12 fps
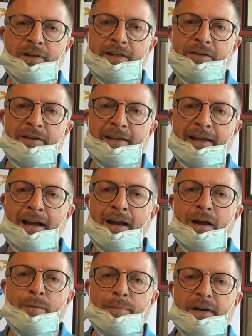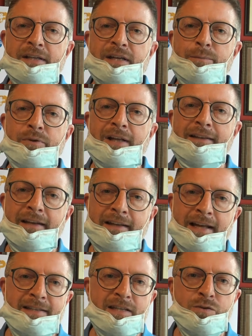attività per esempio di
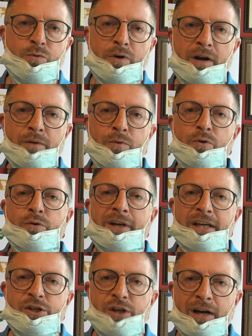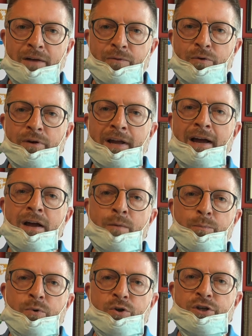alternanza scuola-lavoro, chi già lavora
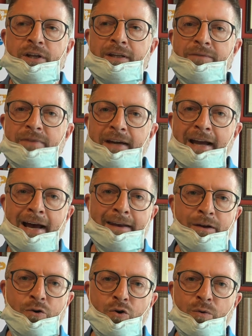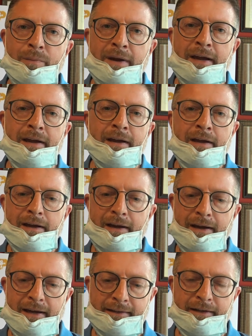può certificare come
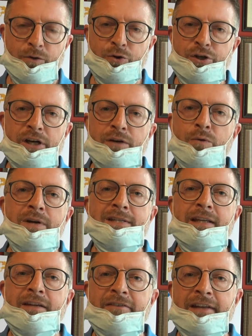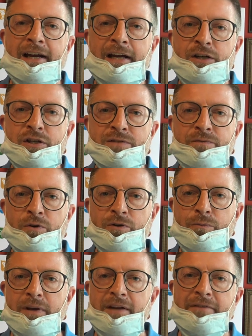eh, tirocinio questa attività che ha già
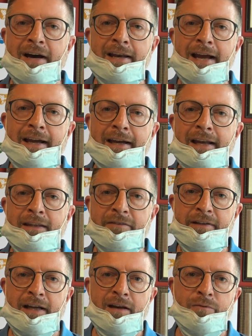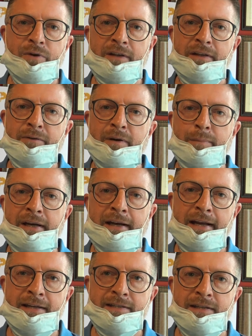svolto, quindi vale anche l'attività lavorativa
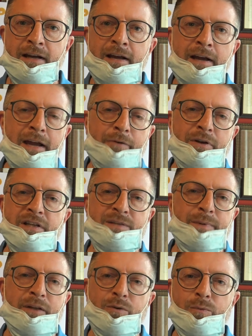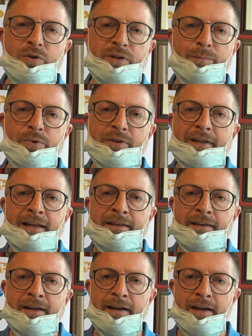pregressa e questo è un aspetto molto
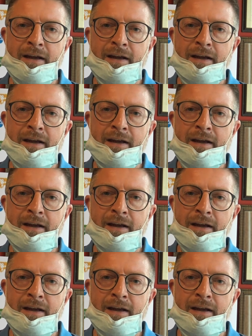importante